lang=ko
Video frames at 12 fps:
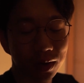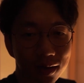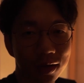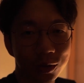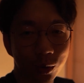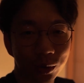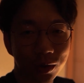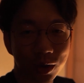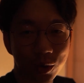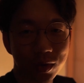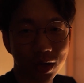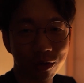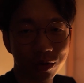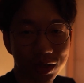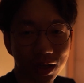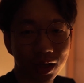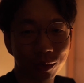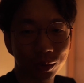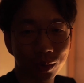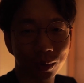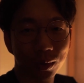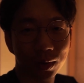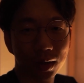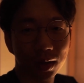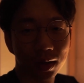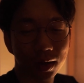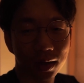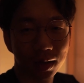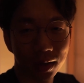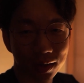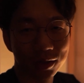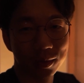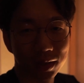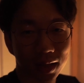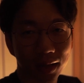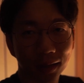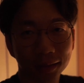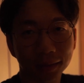그래서 오늘도 그렇게 좀 하루를 시작해 보도록 하겠습니다